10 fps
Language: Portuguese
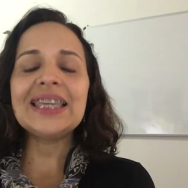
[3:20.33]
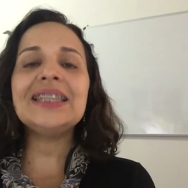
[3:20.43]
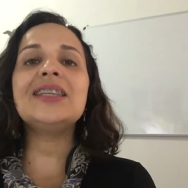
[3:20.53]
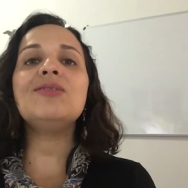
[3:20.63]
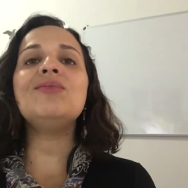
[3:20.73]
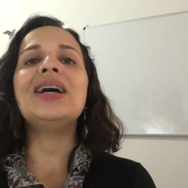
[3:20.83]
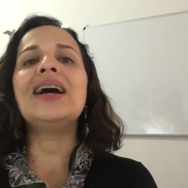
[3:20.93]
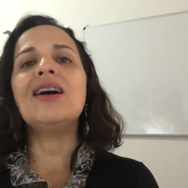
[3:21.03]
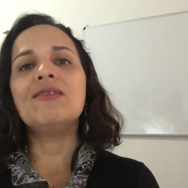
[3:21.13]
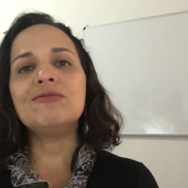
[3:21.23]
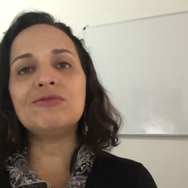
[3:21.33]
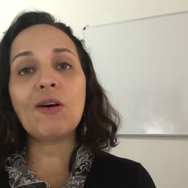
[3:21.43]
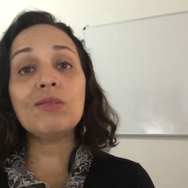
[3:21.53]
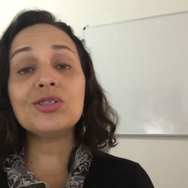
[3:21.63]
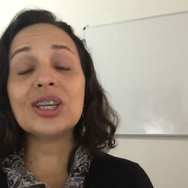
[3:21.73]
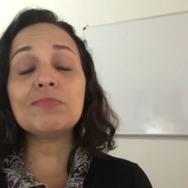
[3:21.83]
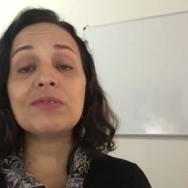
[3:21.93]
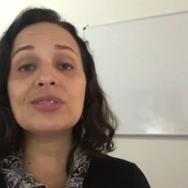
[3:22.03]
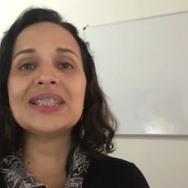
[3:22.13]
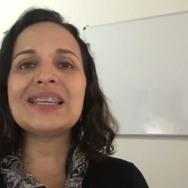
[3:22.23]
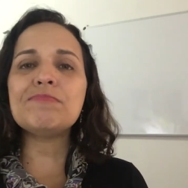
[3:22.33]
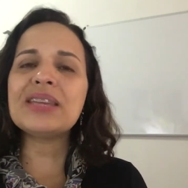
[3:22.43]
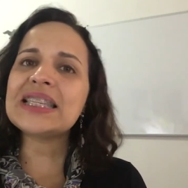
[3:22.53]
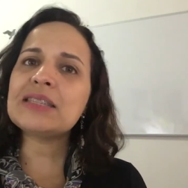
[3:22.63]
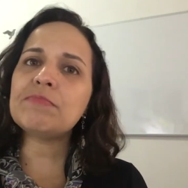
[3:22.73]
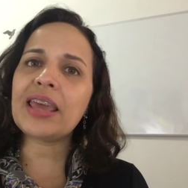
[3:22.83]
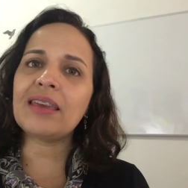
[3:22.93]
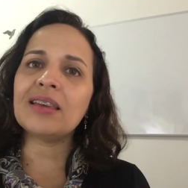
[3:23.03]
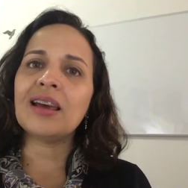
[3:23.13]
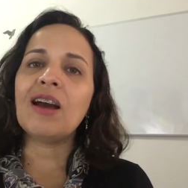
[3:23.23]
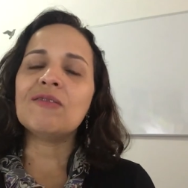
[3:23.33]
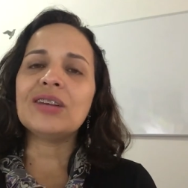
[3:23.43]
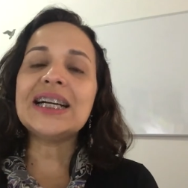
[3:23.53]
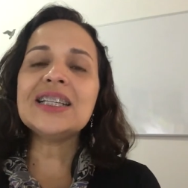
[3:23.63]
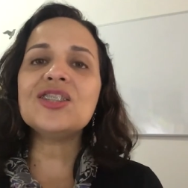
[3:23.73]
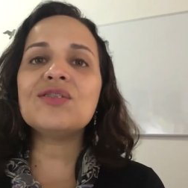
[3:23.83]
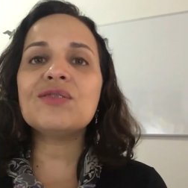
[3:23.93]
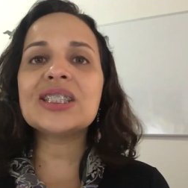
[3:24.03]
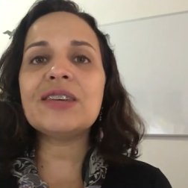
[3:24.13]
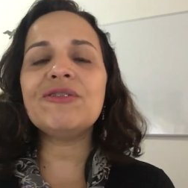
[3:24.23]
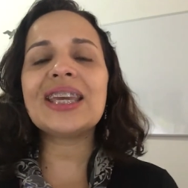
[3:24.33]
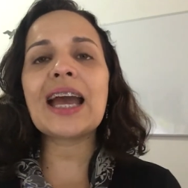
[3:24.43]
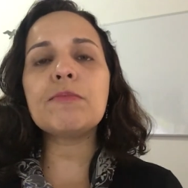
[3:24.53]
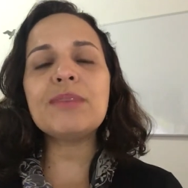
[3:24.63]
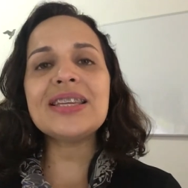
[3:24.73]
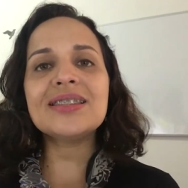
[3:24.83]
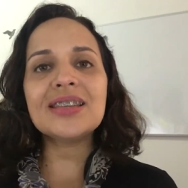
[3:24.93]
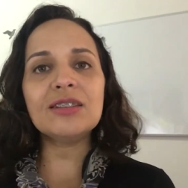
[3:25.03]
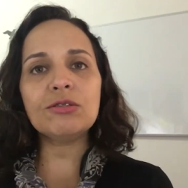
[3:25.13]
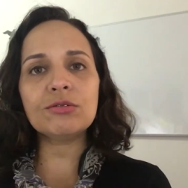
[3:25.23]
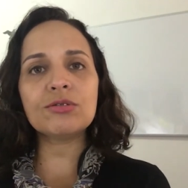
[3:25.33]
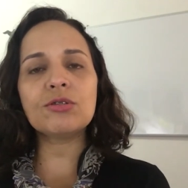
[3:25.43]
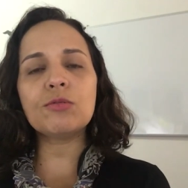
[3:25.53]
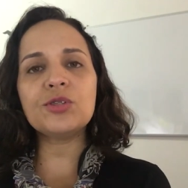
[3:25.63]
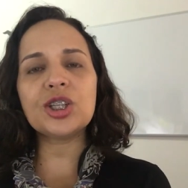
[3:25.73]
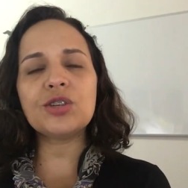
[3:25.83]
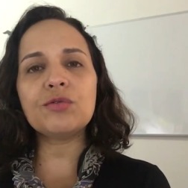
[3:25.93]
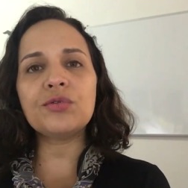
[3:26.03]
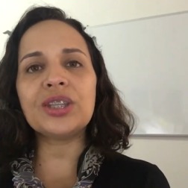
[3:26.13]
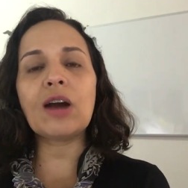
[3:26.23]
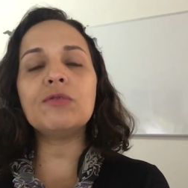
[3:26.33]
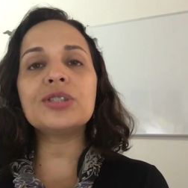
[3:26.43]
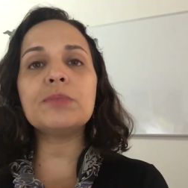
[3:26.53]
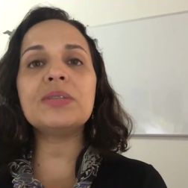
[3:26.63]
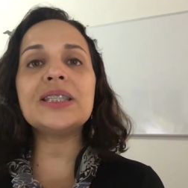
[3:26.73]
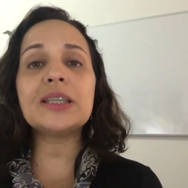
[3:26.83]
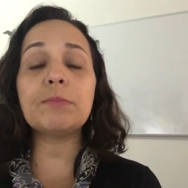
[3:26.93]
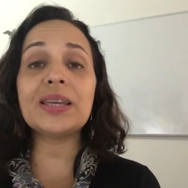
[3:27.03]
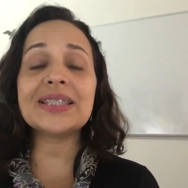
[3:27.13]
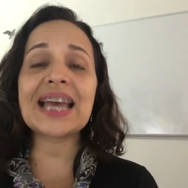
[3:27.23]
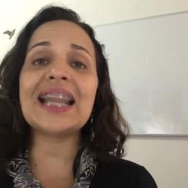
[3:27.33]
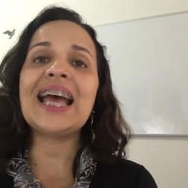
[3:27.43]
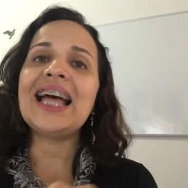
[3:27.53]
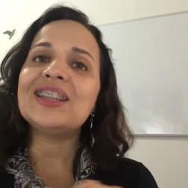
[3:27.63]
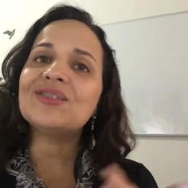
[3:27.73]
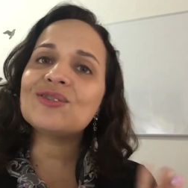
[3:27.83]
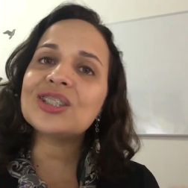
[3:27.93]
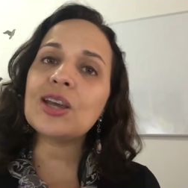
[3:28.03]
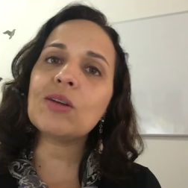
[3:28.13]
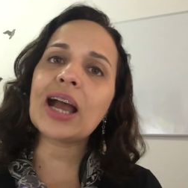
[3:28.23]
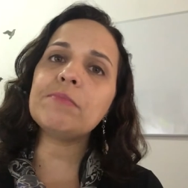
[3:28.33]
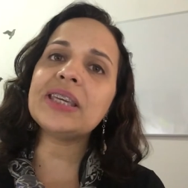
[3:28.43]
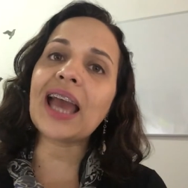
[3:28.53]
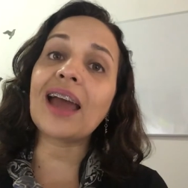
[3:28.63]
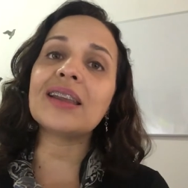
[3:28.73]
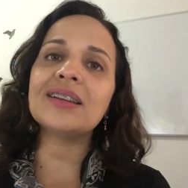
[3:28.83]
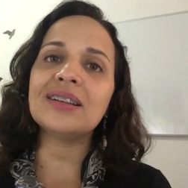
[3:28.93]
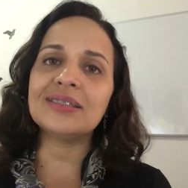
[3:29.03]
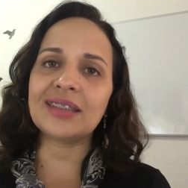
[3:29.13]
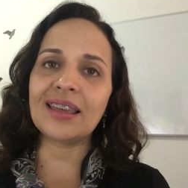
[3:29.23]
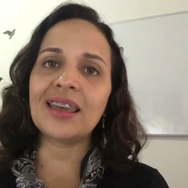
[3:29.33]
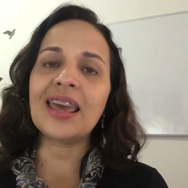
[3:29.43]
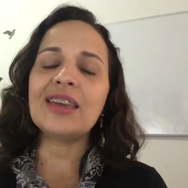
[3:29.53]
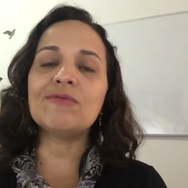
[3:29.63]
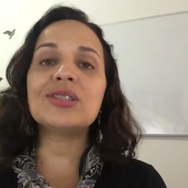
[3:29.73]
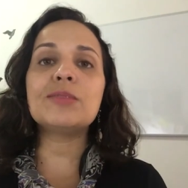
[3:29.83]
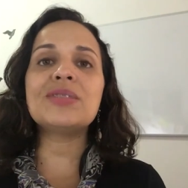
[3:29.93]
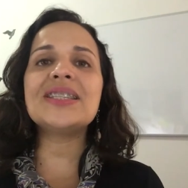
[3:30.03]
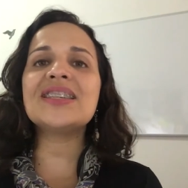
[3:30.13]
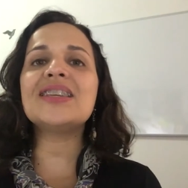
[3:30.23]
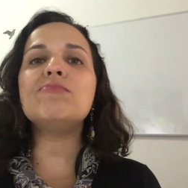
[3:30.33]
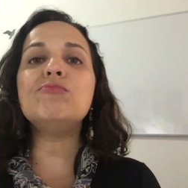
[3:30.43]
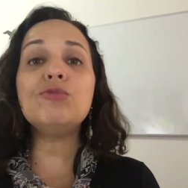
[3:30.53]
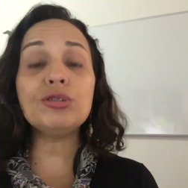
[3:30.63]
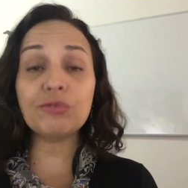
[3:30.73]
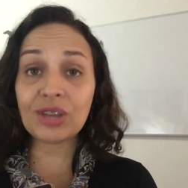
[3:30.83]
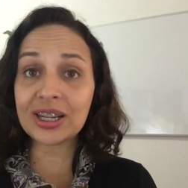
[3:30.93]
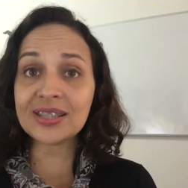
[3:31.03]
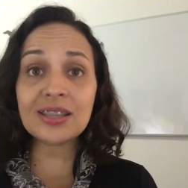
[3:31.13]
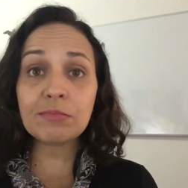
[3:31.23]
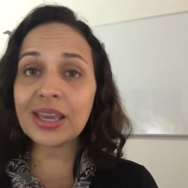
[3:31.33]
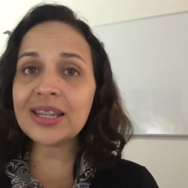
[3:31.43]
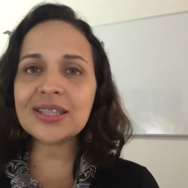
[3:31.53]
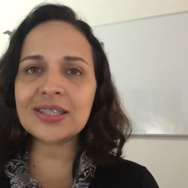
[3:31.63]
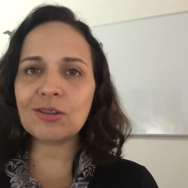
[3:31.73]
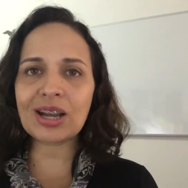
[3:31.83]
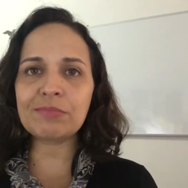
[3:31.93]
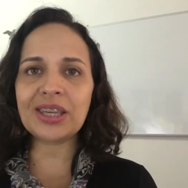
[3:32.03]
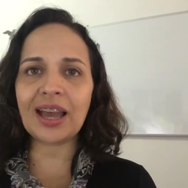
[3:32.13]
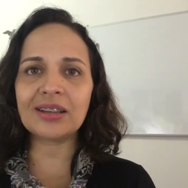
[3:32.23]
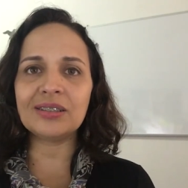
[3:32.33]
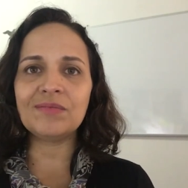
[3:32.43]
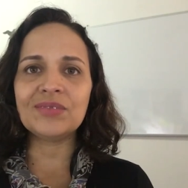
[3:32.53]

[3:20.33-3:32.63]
Então, Volte aí para você, pense bem. Antes de você ficar pensando no seu objetivo final, você precisa pensar no seu caminhar, né? E você precisa ser muito feliz também nesse seu caminhar.